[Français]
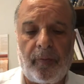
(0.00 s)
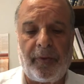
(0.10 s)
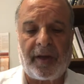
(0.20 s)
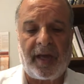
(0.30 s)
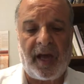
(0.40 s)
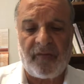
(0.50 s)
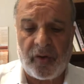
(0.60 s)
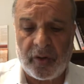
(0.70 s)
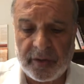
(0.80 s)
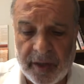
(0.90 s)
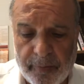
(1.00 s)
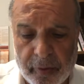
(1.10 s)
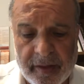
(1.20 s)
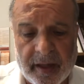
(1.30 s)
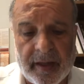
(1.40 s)
Pirkei Avot, ils
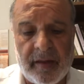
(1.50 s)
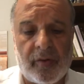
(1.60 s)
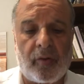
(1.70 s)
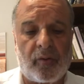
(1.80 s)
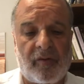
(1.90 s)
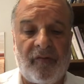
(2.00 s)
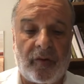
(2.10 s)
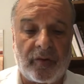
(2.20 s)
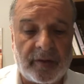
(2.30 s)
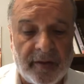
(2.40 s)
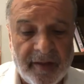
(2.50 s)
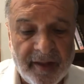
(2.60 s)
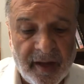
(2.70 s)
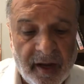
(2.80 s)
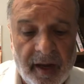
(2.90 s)
posent la question suivante.
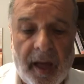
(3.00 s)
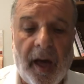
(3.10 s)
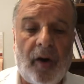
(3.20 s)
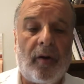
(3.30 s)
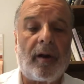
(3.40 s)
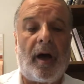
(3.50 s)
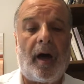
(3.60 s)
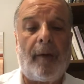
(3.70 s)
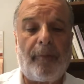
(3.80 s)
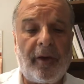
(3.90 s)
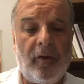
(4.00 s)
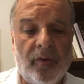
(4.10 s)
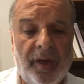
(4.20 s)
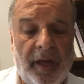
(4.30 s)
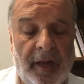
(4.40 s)
Lechaora, a
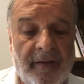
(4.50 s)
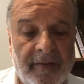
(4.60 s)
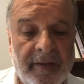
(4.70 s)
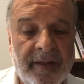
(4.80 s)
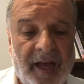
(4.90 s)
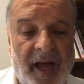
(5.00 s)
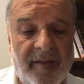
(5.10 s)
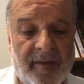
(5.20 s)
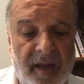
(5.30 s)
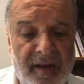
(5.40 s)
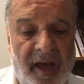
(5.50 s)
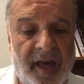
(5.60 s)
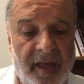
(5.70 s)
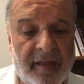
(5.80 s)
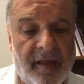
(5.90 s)
priori, hatana
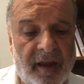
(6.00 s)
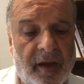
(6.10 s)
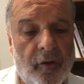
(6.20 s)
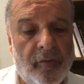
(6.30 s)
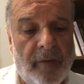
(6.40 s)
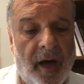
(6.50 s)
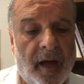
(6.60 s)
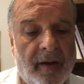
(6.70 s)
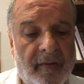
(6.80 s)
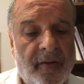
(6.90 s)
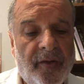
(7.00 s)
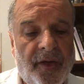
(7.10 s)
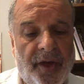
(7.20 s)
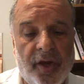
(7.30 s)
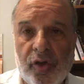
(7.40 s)
yatzarich lomar,
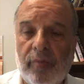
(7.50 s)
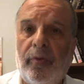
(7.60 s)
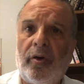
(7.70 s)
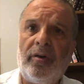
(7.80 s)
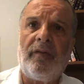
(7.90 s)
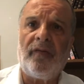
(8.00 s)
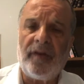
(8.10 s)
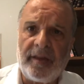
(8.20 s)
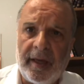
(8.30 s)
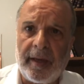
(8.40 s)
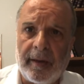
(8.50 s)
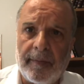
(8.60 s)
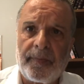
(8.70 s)
heshbon vedin.